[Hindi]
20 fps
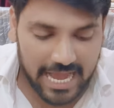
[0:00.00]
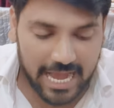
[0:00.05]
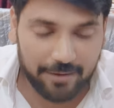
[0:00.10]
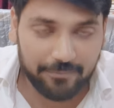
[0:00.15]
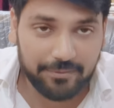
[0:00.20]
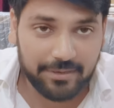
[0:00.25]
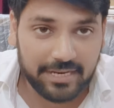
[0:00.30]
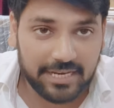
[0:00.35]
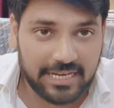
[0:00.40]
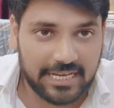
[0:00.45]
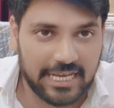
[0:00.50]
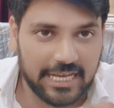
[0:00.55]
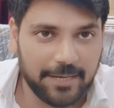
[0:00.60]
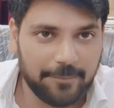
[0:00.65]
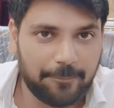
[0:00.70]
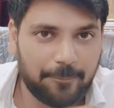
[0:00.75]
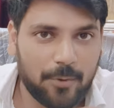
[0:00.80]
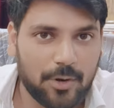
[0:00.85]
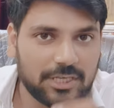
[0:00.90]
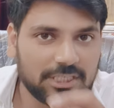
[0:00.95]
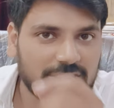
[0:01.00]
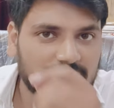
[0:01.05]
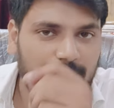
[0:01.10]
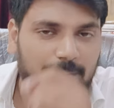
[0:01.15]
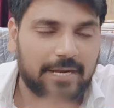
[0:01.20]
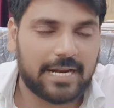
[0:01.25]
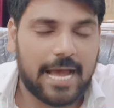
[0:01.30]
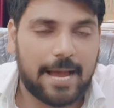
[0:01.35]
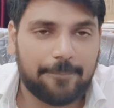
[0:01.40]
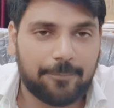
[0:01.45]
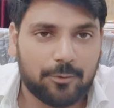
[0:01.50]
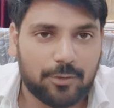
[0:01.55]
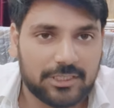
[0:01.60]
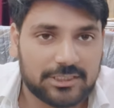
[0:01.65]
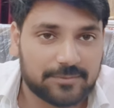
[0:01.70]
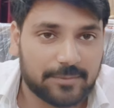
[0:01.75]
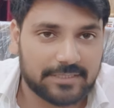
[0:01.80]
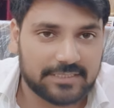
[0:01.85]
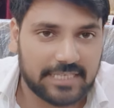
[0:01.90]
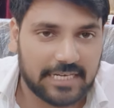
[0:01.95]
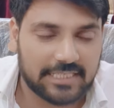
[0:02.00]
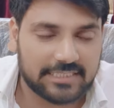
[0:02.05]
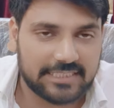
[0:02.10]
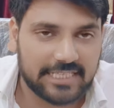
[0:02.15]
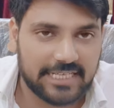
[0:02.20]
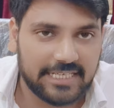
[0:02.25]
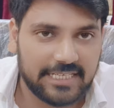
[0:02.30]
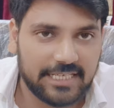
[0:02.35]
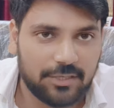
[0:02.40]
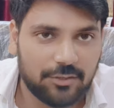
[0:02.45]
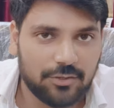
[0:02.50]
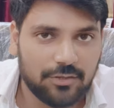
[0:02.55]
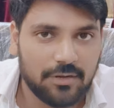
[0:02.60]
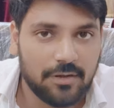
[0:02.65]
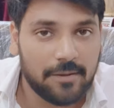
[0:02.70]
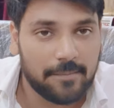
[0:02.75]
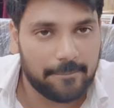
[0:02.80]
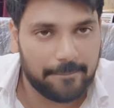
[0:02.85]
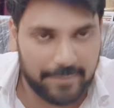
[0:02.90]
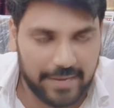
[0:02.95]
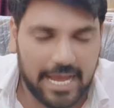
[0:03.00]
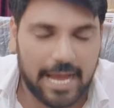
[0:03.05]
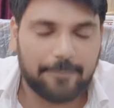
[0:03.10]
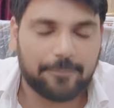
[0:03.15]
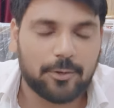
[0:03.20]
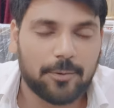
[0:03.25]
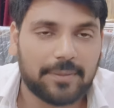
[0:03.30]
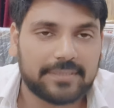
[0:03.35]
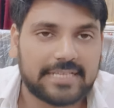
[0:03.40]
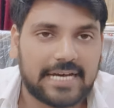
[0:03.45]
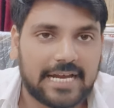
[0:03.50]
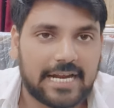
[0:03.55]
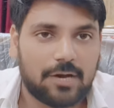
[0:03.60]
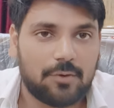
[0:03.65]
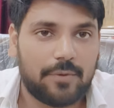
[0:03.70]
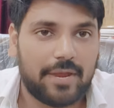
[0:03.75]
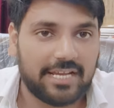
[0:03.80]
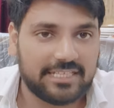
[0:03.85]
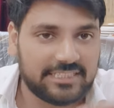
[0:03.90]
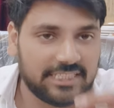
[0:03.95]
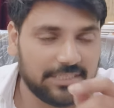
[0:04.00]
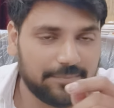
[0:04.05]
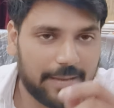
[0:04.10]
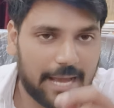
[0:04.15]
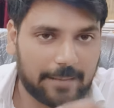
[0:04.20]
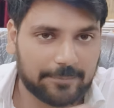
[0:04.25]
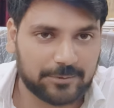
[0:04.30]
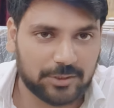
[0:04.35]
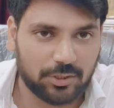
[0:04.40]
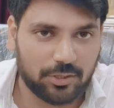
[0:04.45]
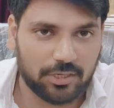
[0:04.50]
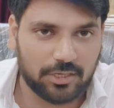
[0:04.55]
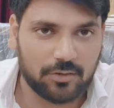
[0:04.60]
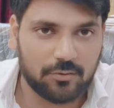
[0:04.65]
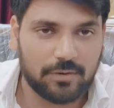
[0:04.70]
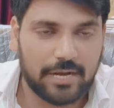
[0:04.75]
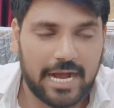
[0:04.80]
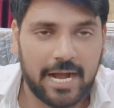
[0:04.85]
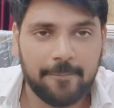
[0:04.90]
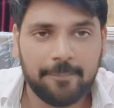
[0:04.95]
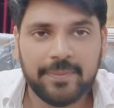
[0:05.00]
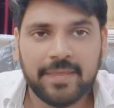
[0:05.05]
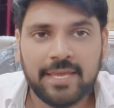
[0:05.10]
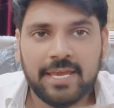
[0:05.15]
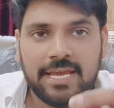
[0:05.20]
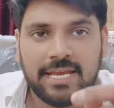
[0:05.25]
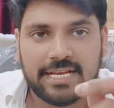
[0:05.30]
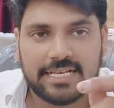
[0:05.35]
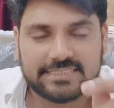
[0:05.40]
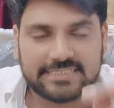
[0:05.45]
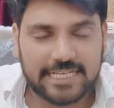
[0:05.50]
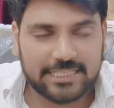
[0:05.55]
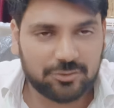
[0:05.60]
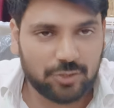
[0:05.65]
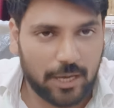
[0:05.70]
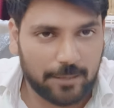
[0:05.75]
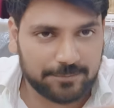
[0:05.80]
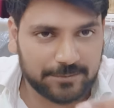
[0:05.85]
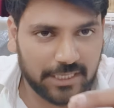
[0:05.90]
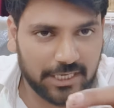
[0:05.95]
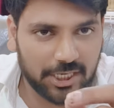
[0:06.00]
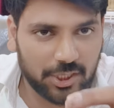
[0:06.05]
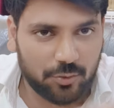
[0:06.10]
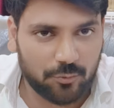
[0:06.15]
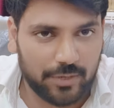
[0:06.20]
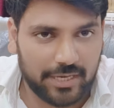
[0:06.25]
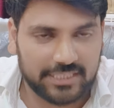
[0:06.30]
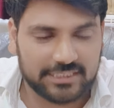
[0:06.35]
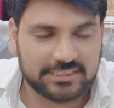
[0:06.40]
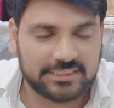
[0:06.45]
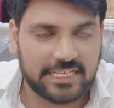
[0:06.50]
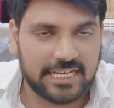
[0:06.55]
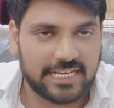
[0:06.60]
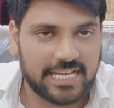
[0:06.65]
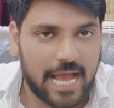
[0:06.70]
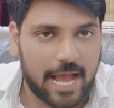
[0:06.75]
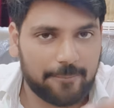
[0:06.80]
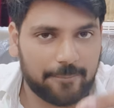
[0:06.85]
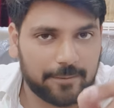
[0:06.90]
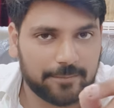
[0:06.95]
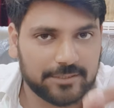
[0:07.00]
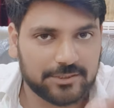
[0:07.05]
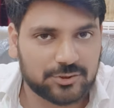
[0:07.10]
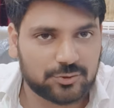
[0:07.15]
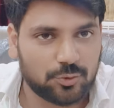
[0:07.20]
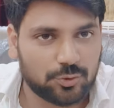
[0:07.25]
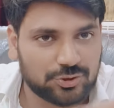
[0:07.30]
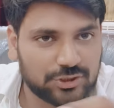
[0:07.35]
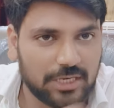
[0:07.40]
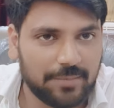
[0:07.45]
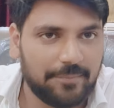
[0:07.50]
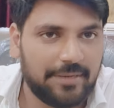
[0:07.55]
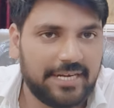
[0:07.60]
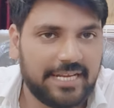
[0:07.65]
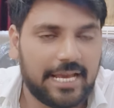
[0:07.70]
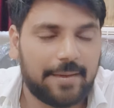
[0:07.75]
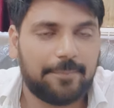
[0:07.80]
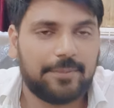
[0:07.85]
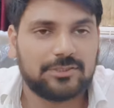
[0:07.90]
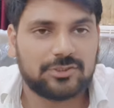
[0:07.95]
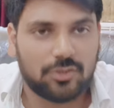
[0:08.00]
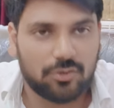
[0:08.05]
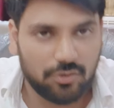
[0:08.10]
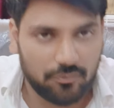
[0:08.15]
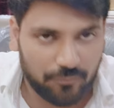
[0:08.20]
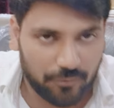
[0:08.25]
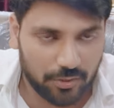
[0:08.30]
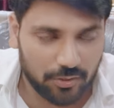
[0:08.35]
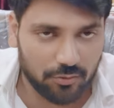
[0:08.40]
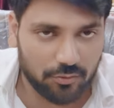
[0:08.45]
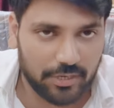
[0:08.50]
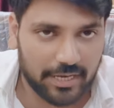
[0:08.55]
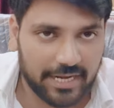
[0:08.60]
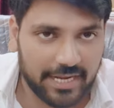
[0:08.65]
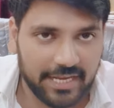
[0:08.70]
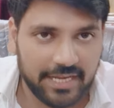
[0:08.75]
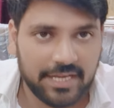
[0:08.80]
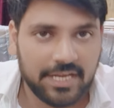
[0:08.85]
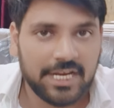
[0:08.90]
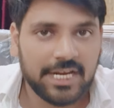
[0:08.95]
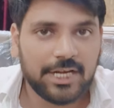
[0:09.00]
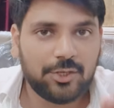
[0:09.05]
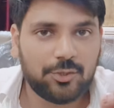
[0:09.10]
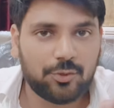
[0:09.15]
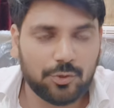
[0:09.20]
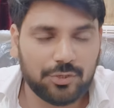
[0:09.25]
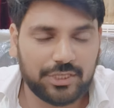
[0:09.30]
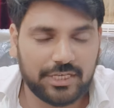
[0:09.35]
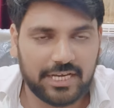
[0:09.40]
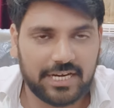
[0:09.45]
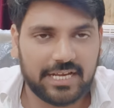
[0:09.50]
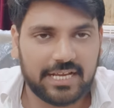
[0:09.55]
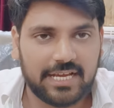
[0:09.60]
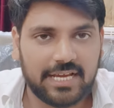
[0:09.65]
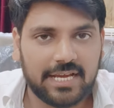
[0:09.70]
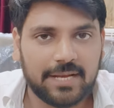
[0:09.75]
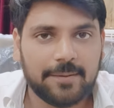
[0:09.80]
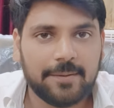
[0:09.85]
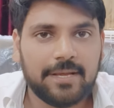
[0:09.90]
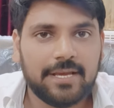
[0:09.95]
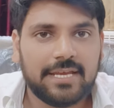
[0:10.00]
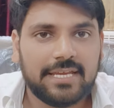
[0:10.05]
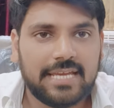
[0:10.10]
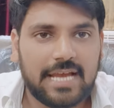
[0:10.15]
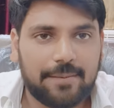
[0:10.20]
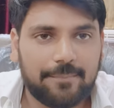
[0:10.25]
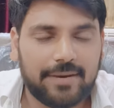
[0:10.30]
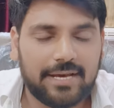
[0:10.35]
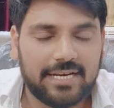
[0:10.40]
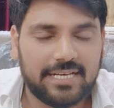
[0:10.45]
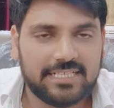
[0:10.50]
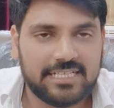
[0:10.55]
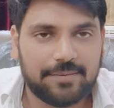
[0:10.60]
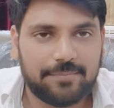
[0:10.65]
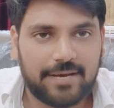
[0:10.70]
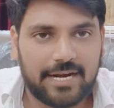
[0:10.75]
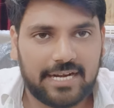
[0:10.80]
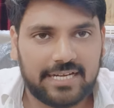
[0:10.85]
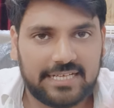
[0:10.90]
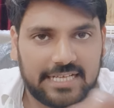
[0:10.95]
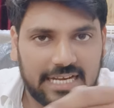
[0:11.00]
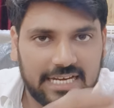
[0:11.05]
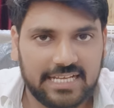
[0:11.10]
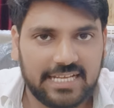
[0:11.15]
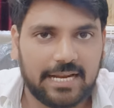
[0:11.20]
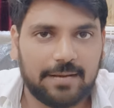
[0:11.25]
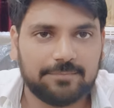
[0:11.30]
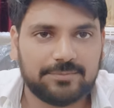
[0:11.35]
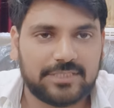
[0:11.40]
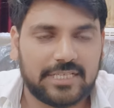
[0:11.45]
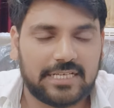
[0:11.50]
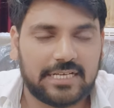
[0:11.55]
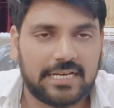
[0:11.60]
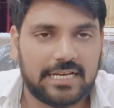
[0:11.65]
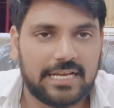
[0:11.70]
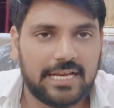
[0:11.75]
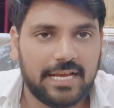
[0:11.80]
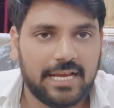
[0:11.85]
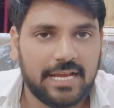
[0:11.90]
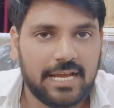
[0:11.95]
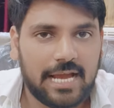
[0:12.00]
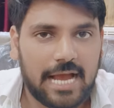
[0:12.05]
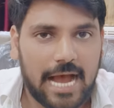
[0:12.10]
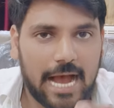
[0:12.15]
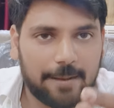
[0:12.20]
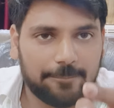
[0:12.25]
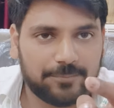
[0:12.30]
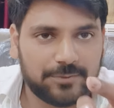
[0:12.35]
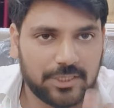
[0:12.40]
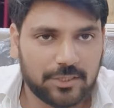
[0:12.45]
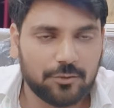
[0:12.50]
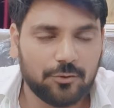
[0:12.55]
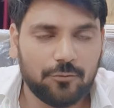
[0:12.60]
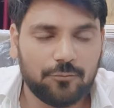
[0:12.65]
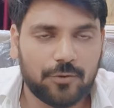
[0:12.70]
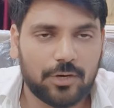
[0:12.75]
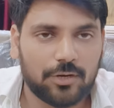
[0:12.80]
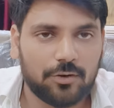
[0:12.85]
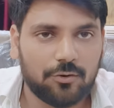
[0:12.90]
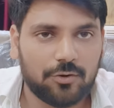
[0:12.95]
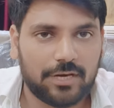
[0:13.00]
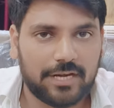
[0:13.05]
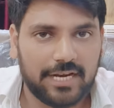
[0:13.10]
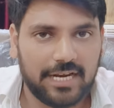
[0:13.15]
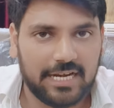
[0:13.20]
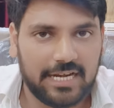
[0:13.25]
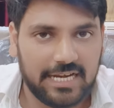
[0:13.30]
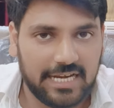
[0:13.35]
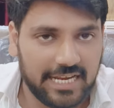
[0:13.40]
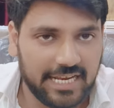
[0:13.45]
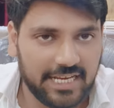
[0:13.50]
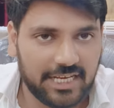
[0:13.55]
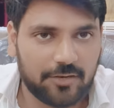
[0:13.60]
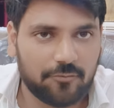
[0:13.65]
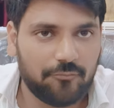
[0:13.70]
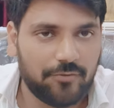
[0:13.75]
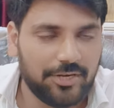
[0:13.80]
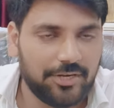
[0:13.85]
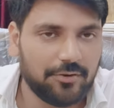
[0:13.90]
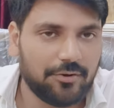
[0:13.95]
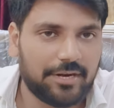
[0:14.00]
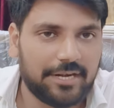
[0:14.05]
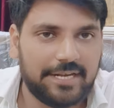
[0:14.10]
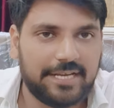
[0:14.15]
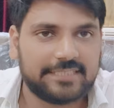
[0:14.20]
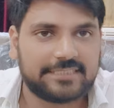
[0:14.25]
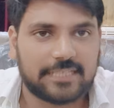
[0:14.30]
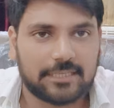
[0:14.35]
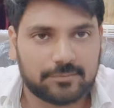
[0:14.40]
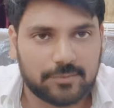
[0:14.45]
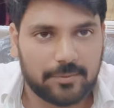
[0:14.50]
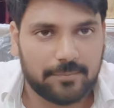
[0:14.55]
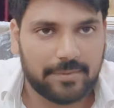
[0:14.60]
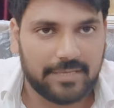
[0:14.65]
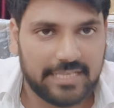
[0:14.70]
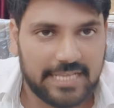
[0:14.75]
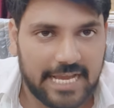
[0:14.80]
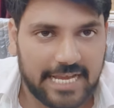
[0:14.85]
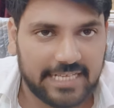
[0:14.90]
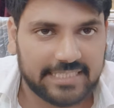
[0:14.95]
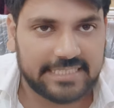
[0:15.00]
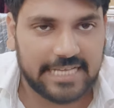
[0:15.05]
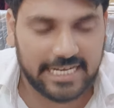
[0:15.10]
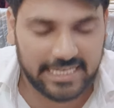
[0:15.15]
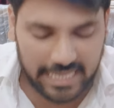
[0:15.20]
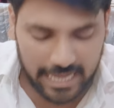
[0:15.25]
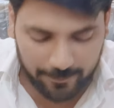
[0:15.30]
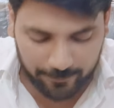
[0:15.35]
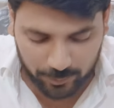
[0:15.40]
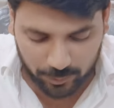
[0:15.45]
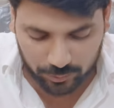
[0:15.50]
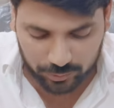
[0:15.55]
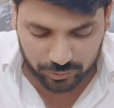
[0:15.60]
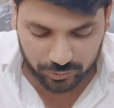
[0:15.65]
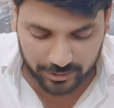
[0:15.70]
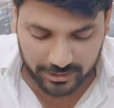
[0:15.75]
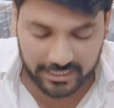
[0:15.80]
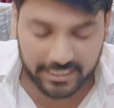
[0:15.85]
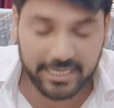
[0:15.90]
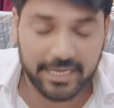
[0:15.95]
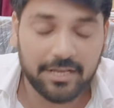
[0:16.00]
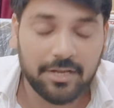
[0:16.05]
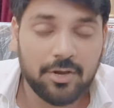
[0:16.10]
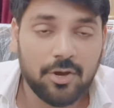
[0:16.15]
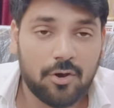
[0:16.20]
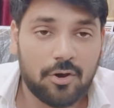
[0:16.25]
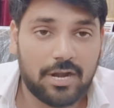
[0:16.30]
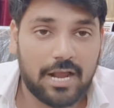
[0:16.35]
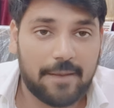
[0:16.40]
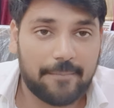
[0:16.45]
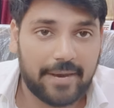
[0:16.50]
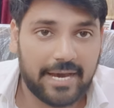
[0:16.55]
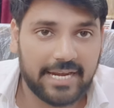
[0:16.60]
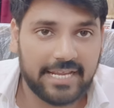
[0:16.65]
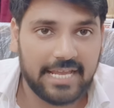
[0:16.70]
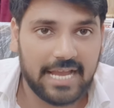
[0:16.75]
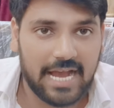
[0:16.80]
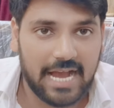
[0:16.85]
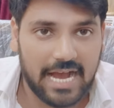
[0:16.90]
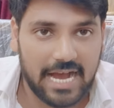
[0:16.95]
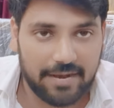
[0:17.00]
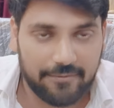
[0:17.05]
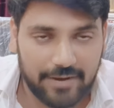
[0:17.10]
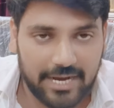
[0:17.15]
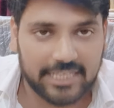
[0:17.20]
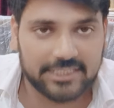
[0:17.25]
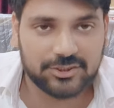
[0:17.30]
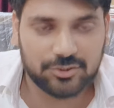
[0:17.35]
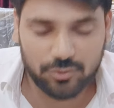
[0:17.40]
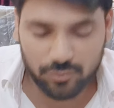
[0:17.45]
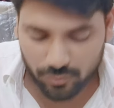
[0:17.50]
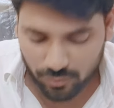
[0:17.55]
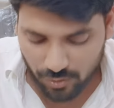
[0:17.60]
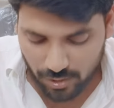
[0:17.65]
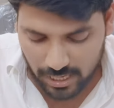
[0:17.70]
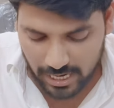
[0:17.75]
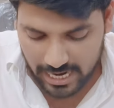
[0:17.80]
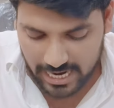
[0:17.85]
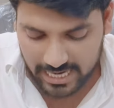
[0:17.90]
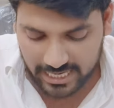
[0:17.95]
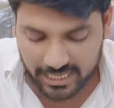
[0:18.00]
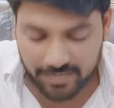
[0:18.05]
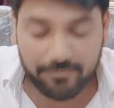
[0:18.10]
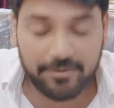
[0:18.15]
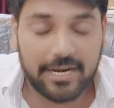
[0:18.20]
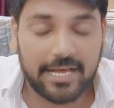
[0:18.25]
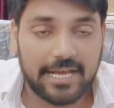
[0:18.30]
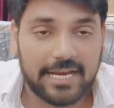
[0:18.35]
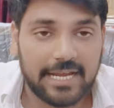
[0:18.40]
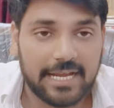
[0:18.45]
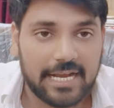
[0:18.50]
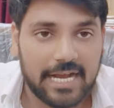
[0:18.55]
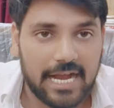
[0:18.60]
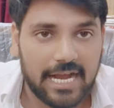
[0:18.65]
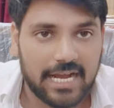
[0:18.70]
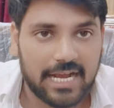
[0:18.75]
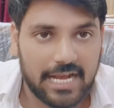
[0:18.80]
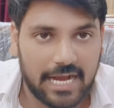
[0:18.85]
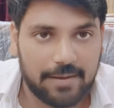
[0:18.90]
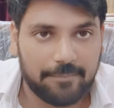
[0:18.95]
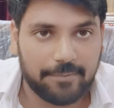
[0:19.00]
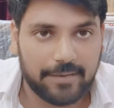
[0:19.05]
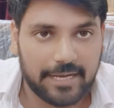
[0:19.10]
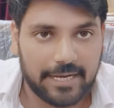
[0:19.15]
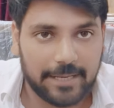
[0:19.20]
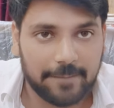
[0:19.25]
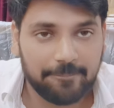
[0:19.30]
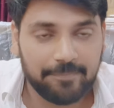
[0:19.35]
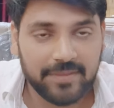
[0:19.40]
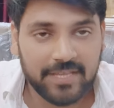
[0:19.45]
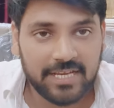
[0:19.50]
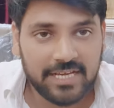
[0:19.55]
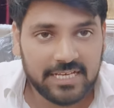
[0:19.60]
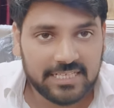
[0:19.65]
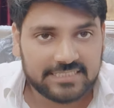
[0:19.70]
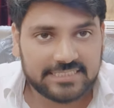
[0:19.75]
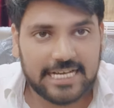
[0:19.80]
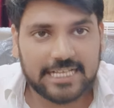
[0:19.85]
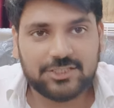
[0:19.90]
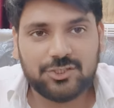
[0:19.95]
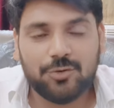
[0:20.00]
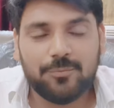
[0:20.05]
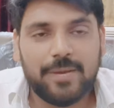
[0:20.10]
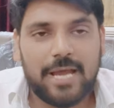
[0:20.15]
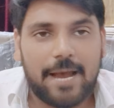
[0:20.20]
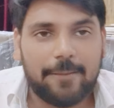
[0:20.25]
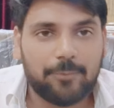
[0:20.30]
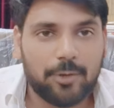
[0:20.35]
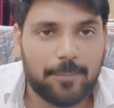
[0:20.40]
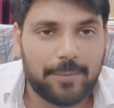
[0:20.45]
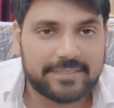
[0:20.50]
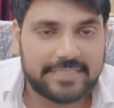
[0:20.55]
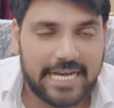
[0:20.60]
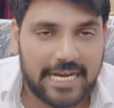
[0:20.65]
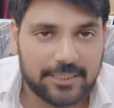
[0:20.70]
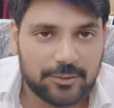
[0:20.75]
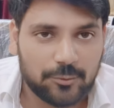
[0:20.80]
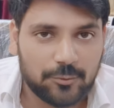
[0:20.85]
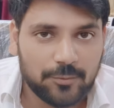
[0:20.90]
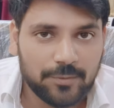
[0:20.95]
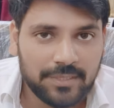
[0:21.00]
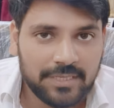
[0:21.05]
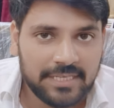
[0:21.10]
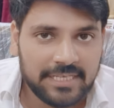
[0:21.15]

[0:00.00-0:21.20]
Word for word: अब किन पॉइंट्स पर आपको रिश्वत थकते हैं ये लोग मैं आपको बता रहा हूं एक चीज मैं आपसे और कहूंगा कि साथियों आपसे रिक्वेस्ट है कि आप हमें सोशल मीडिया पे जरूर फॉलो करें ट्विटर है या मान लीजिए हमारा टेलीग्राम चैनल है आप जरूर फॉलो करें लिंक वीडियो की डिस्क्रिप्शन में मिल जाएगी ताकि आप लोग जुड़े रहें और हमारी आवाज को आगे बढ़ाने का काम करें साथियों मैं आपको बता दूं